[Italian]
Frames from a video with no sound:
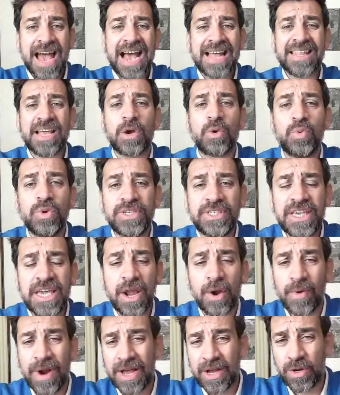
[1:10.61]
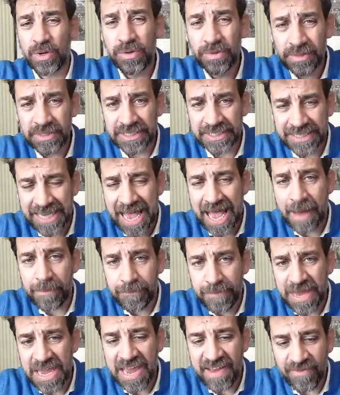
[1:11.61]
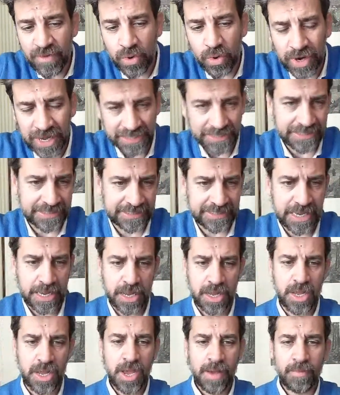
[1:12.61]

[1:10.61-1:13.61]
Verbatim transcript: ad acquisire una consapevolezza.